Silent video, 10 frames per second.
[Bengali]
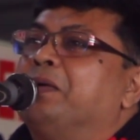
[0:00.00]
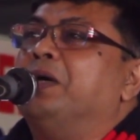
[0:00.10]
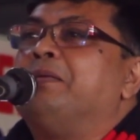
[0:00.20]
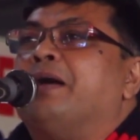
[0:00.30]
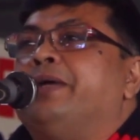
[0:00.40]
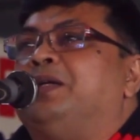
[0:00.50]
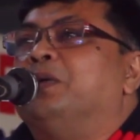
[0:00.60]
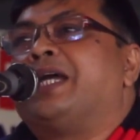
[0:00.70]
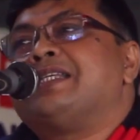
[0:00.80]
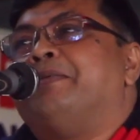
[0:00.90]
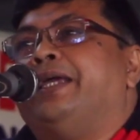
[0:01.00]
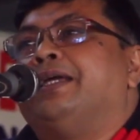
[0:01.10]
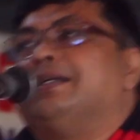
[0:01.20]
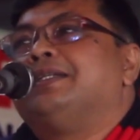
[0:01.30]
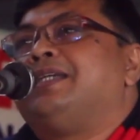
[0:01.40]
ওইভাবে ঢুকে যাবে
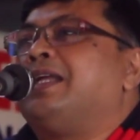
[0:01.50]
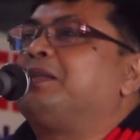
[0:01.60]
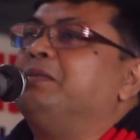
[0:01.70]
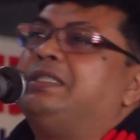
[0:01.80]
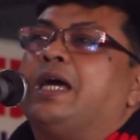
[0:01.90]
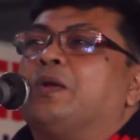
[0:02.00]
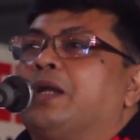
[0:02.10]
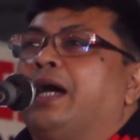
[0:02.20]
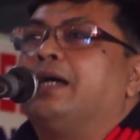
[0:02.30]
সেটা তুমি জানো না